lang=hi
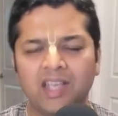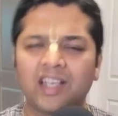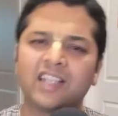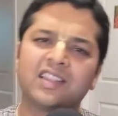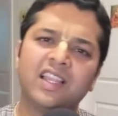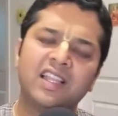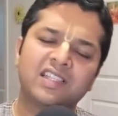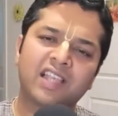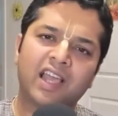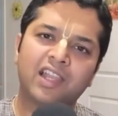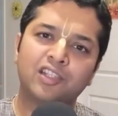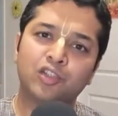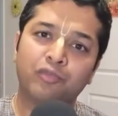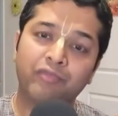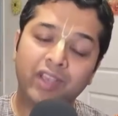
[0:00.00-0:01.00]
कितने सारे
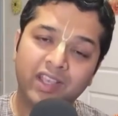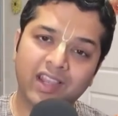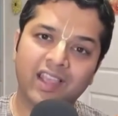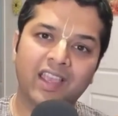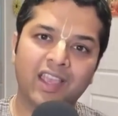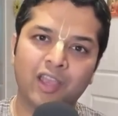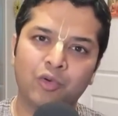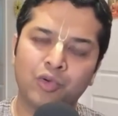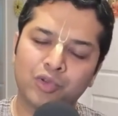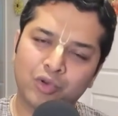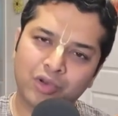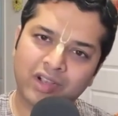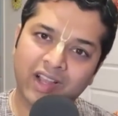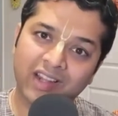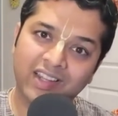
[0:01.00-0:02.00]
जो विग्रह हैं उनको
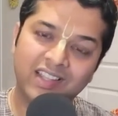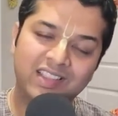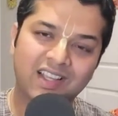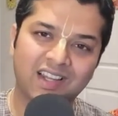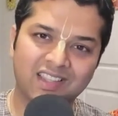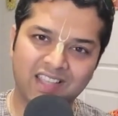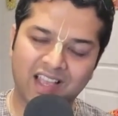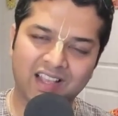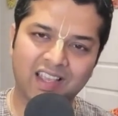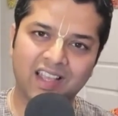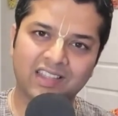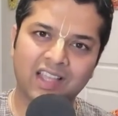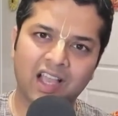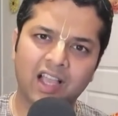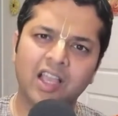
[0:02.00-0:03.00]
खंडित कर दिया गया
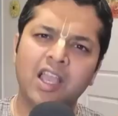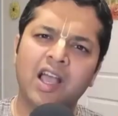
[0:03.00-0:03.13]
था